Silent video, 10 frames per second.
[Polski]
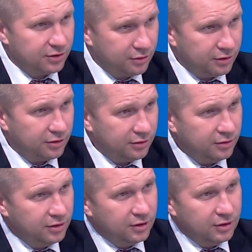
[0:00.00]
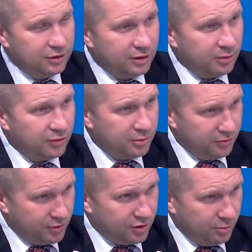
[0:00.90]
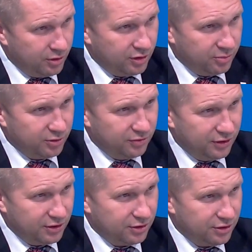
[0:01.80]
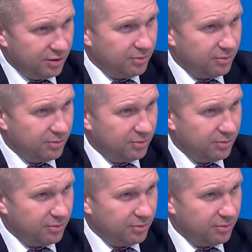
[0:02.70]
Co do tego nie ma wątpliwości, mogę to potwierdzić.